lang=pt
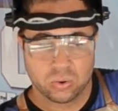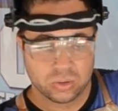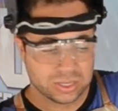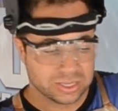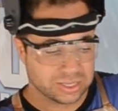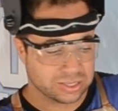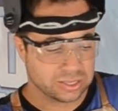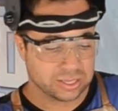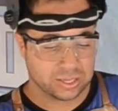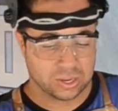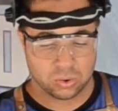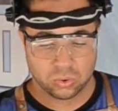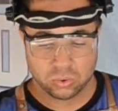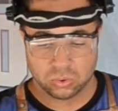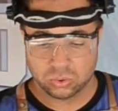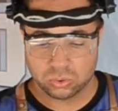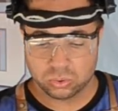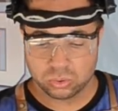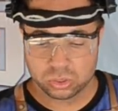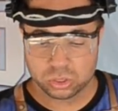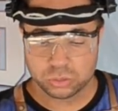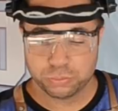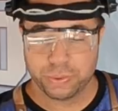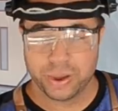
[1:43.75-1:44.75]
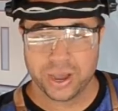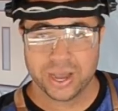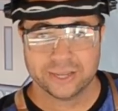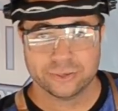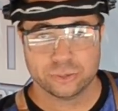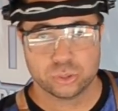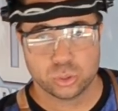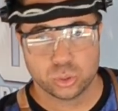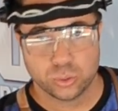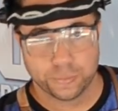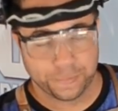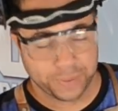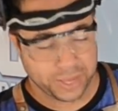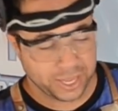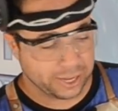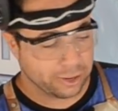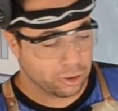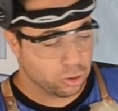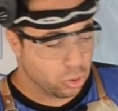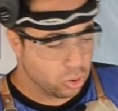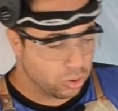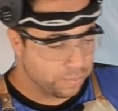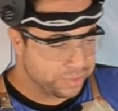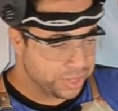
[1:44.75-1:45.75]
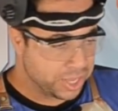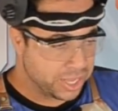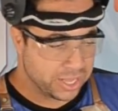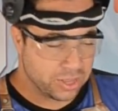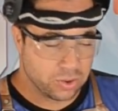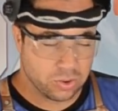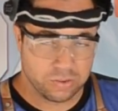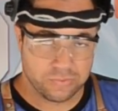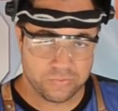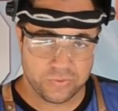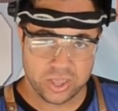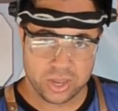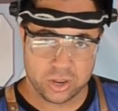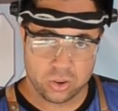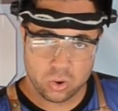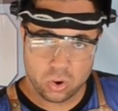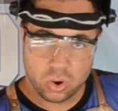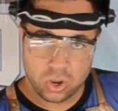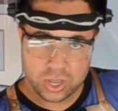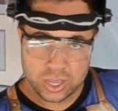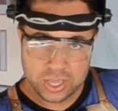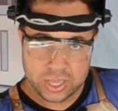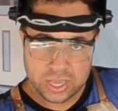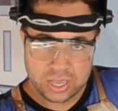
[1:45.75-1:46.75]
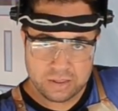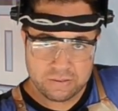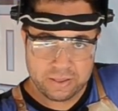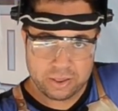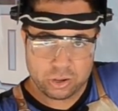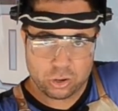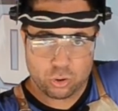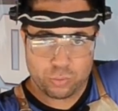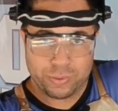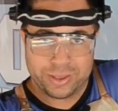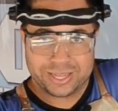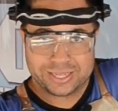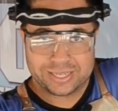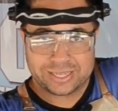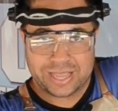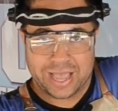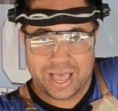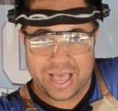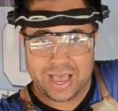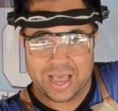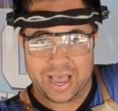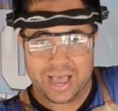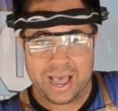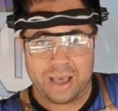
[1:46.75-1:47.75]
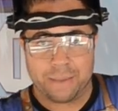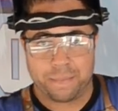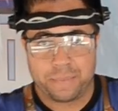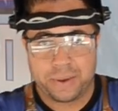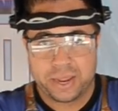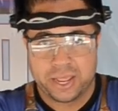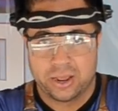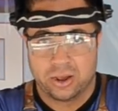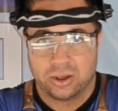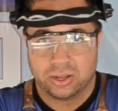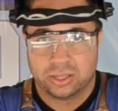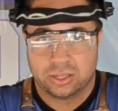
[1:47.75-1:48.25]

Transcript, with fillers: que são os bandos superior e o inferior, ele vai começar a abrir, ó.